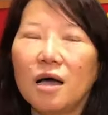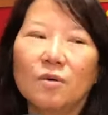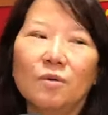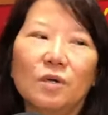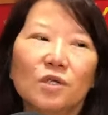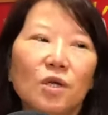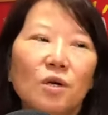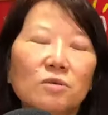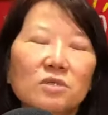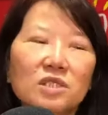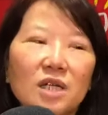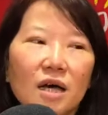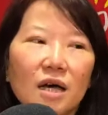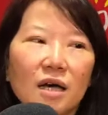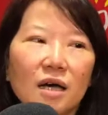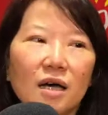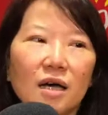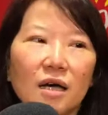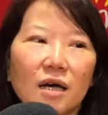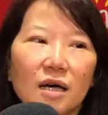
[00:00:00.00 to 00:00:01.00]
我通
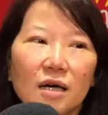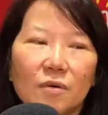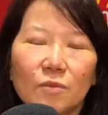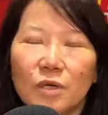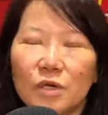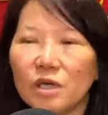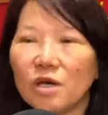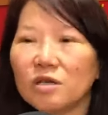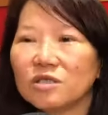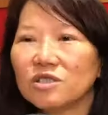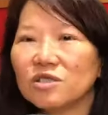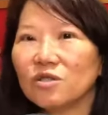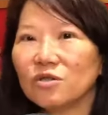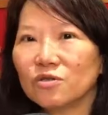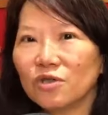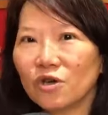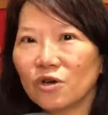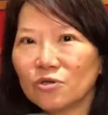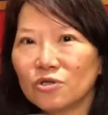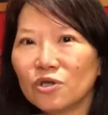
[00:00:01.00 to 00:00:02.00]
常哈，我要是有
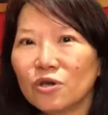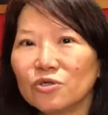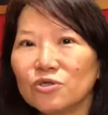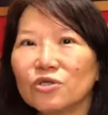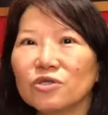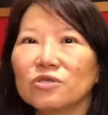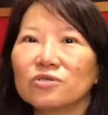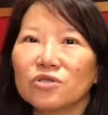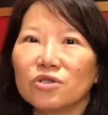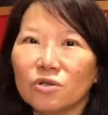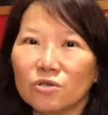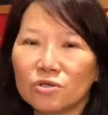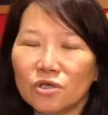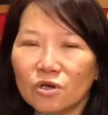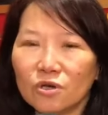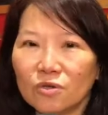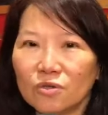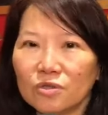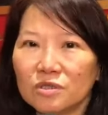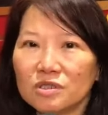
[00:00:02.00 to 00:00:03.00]
牛肉就用牛
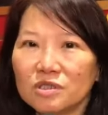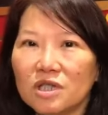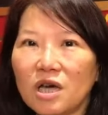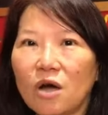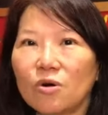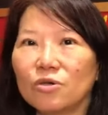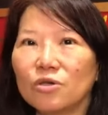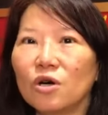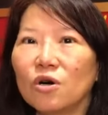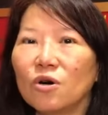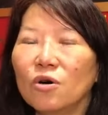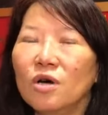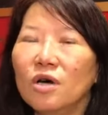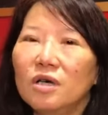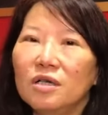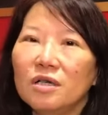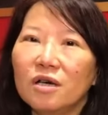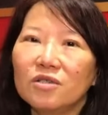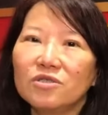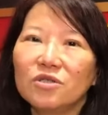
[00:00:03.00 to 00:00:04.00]
肉绞肉，
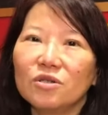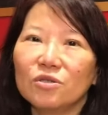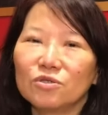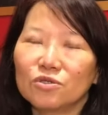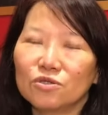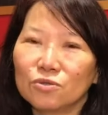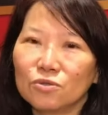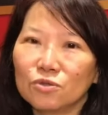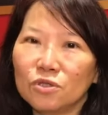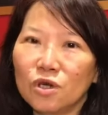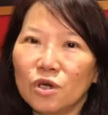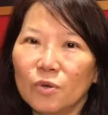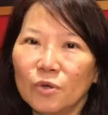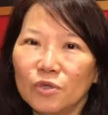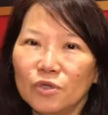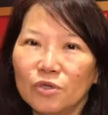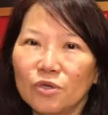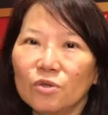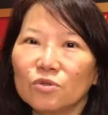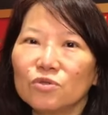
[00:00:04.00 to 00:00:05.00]
要是有猪肉我
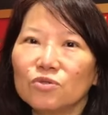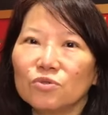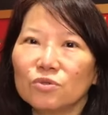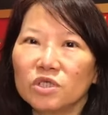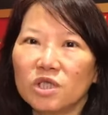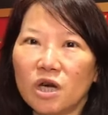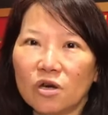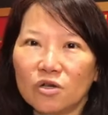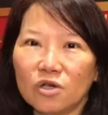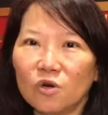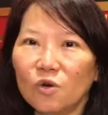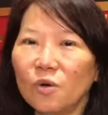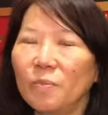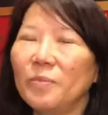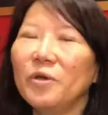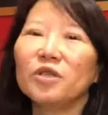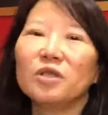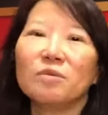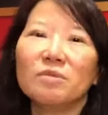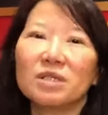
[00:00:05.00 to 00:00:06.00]
就用猪绞肉。我
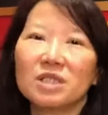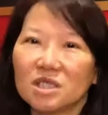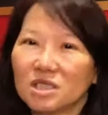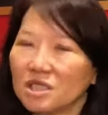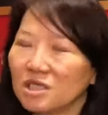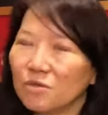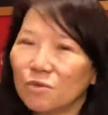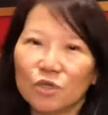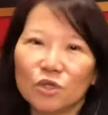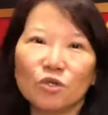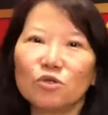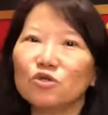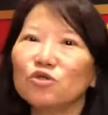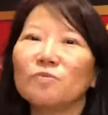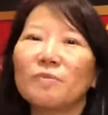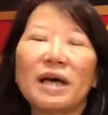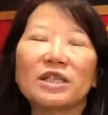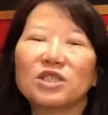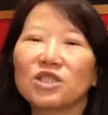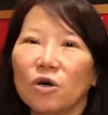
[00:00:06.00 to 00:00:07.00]
没有那么仔细，我都去
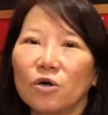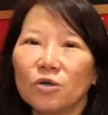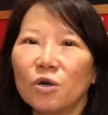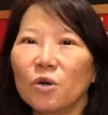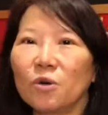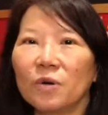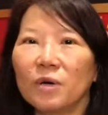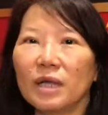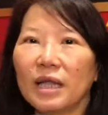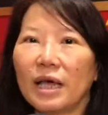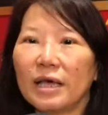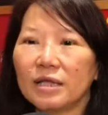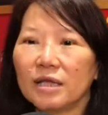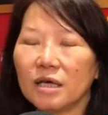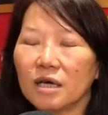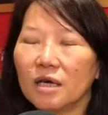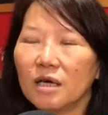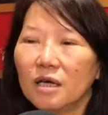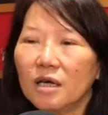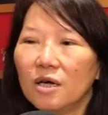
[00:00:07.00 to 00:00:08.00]
买绞肉回来的。
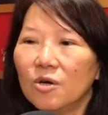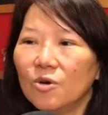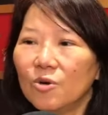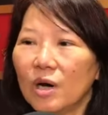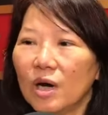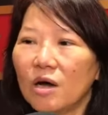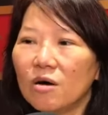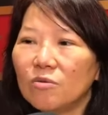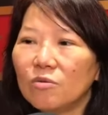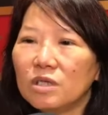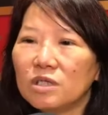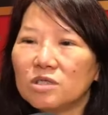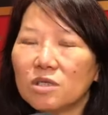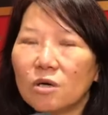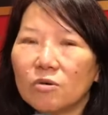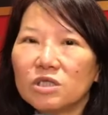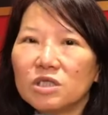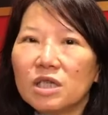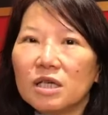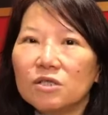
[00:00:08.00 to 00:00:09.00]
然后我
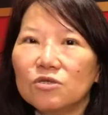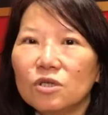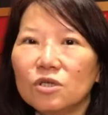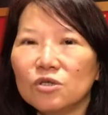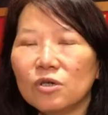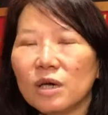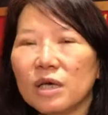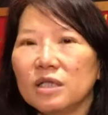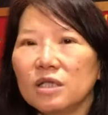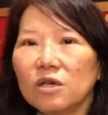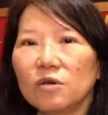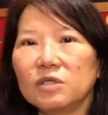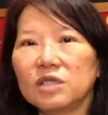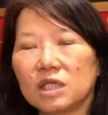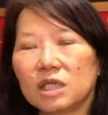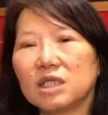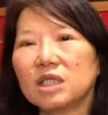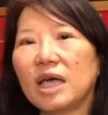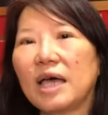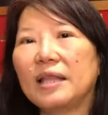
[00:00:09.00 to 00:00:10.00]
首先最重要，你有几
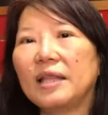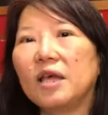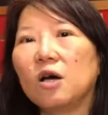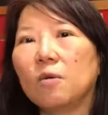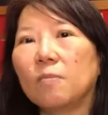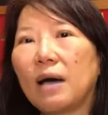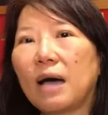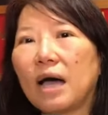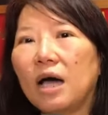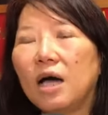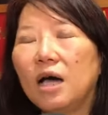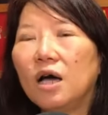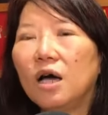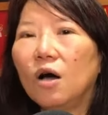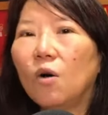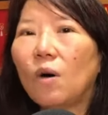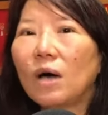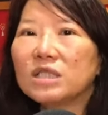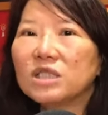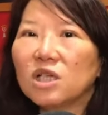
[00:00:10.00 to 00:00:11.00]
个材料嘛？
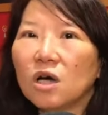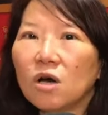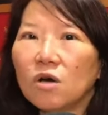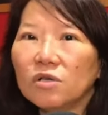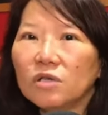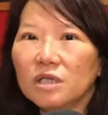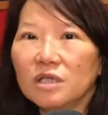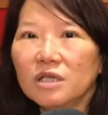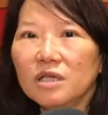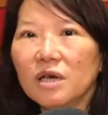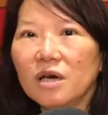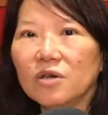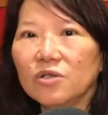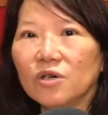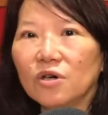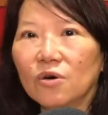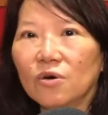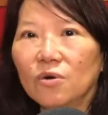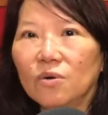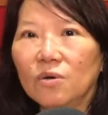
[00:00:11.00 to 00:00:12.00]
花椒一定要
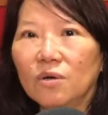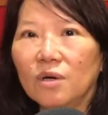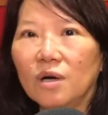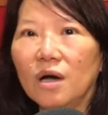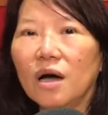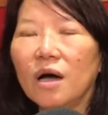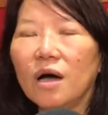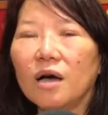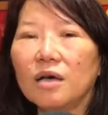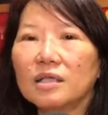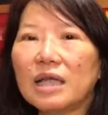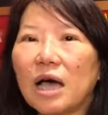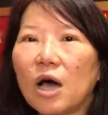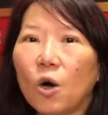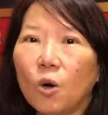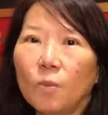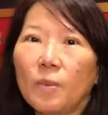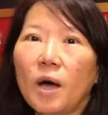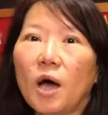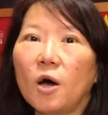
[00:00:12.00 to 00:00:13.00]
有啊，大
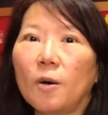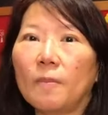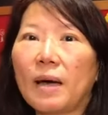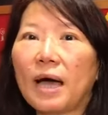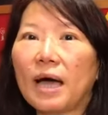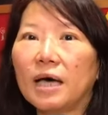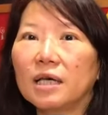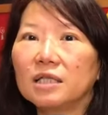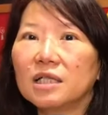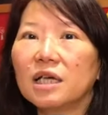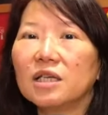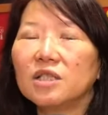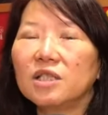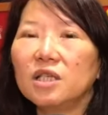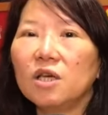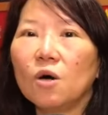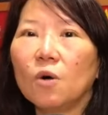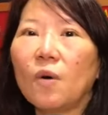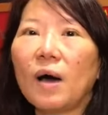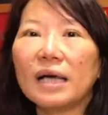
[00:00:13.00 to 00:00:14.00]
红袍嘛。那你
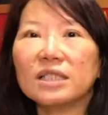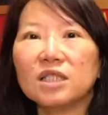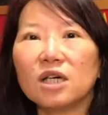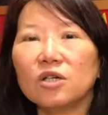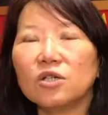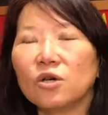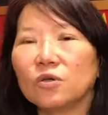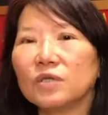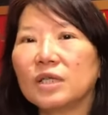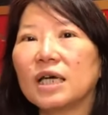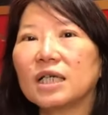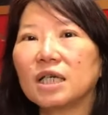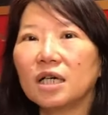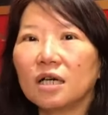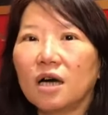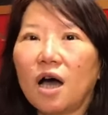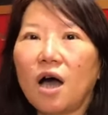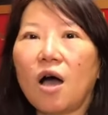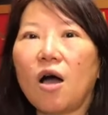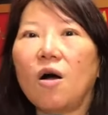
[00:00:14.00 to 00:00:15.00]
有花椒油那更
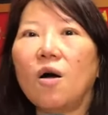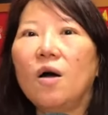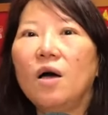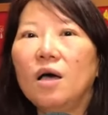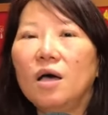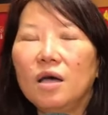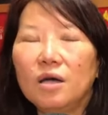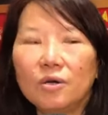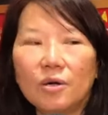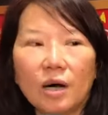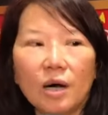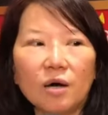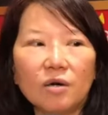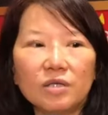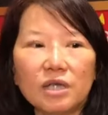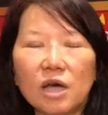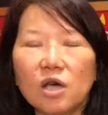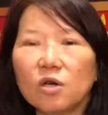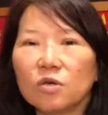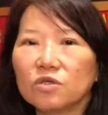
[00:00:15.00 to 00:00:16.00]
好。然后
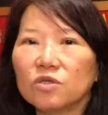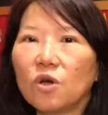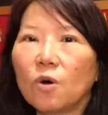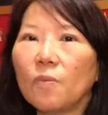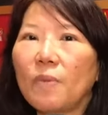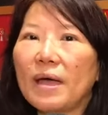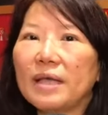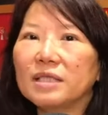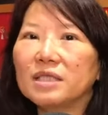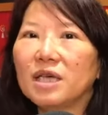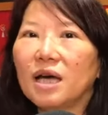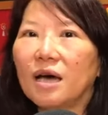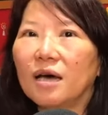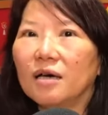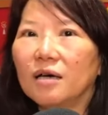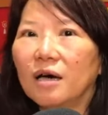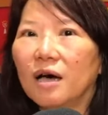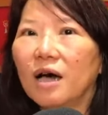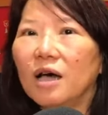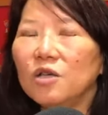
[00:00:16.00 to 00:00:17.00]
你要有豆瓣酱，
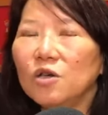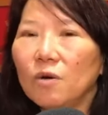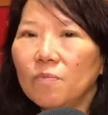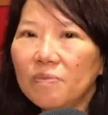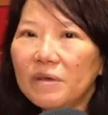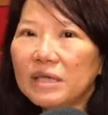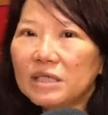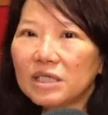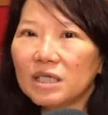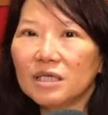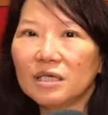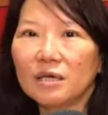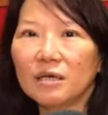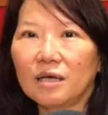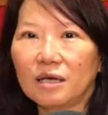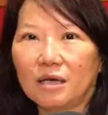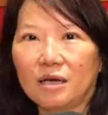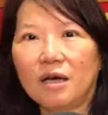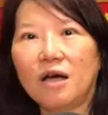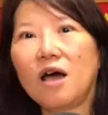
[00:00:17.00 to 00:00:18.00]
呃，有郫县的
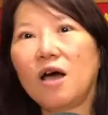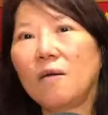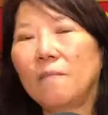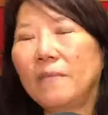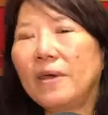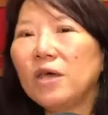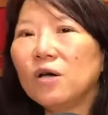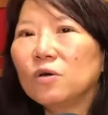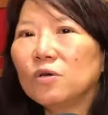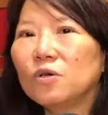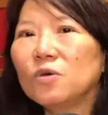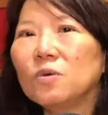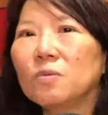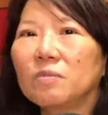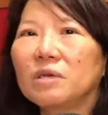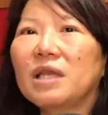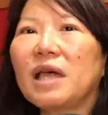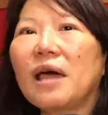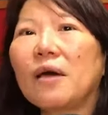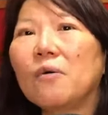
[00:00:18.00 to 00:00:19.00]
很好，没有用我
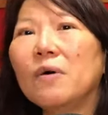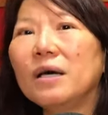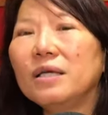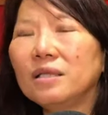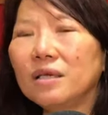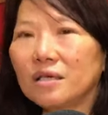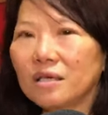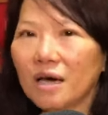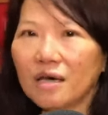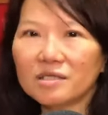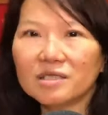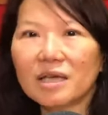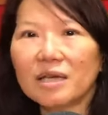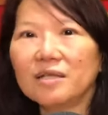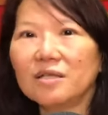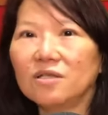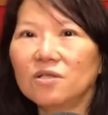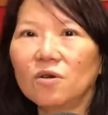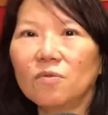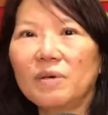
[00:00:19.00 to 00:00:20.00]
们台湾的冈山
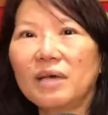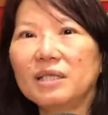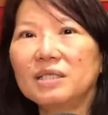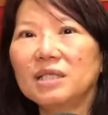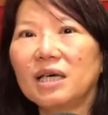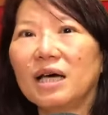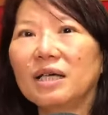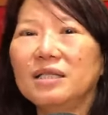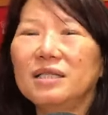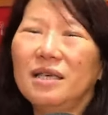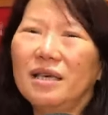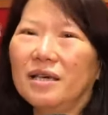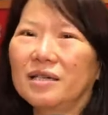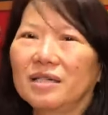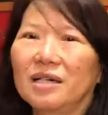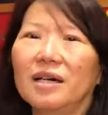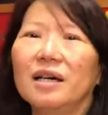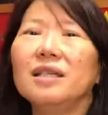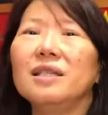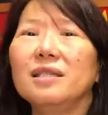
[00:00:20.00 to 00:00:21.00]
的豆瓣酱也
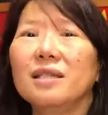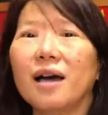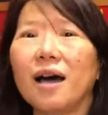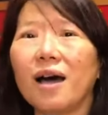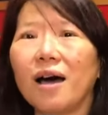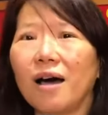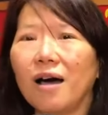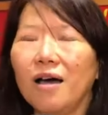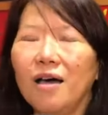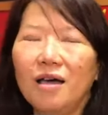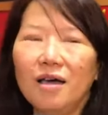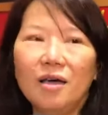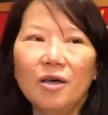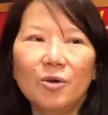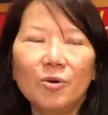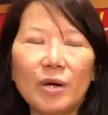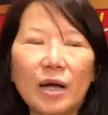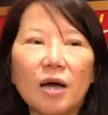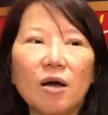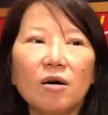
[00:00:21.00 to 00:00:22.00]
可以啊。
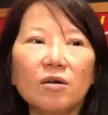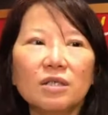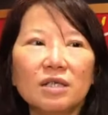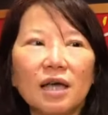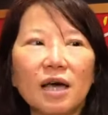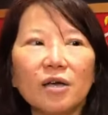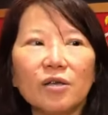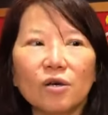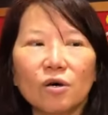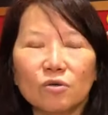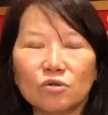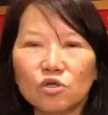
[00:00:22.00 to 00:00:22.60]
然后你要有